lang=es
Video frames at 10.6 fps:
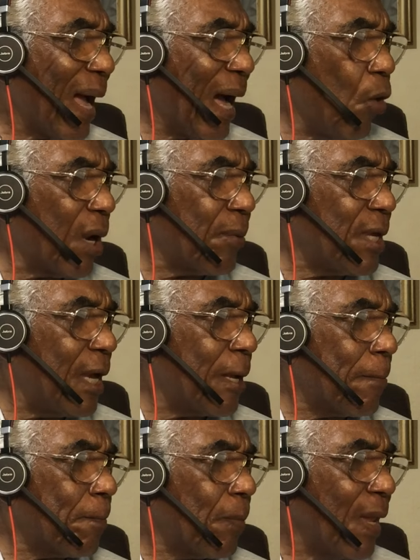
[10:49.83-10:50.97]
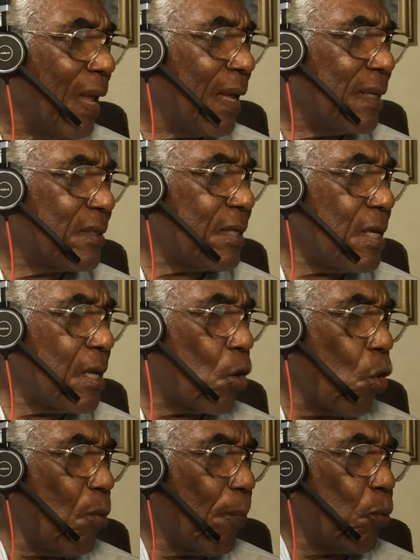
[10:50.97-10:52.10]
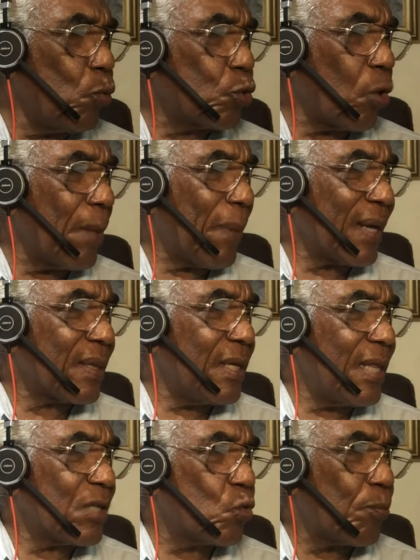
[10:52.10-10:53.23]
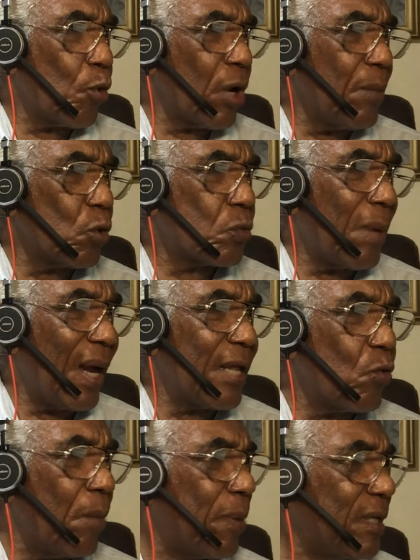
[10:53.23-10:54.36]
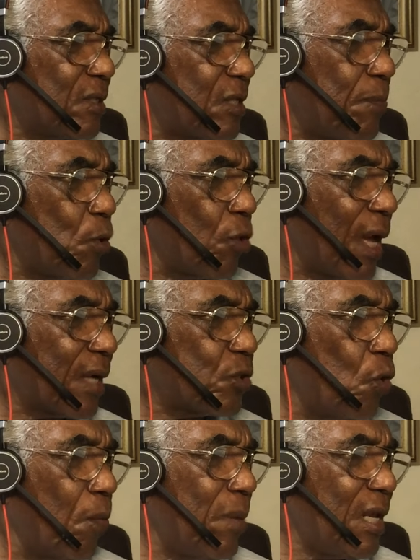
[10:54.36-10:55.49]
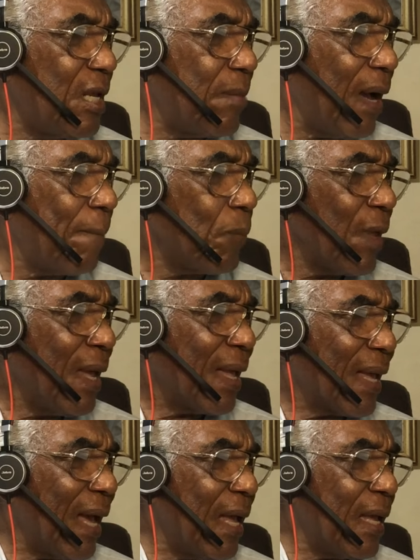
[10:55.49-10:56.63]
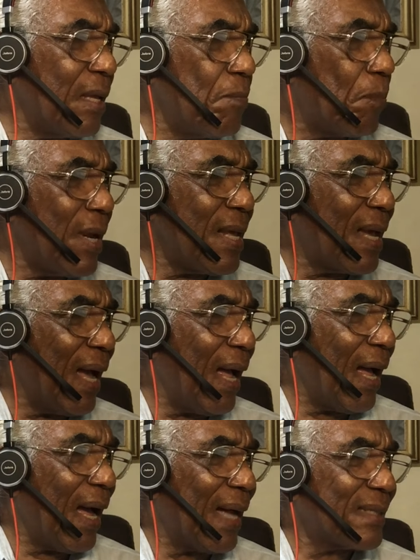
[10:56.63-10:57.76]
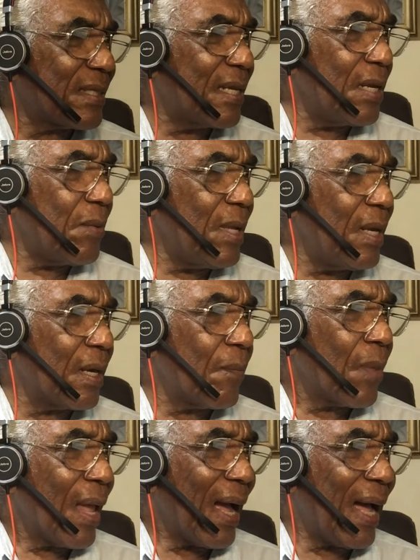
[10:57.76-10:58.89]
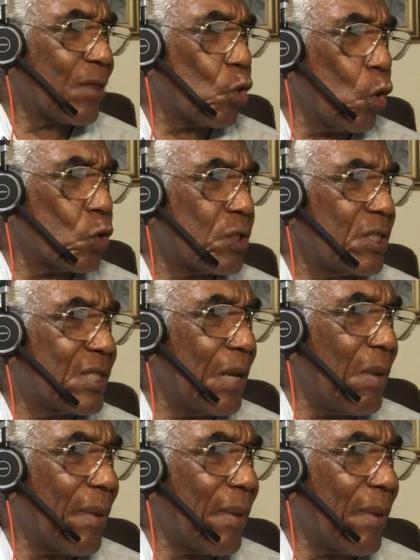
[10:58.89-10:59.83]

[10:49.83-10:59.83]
Ahora bien, si como punto de partida suponemos válido el principio de acción mínima que implica adscribir a todo sistema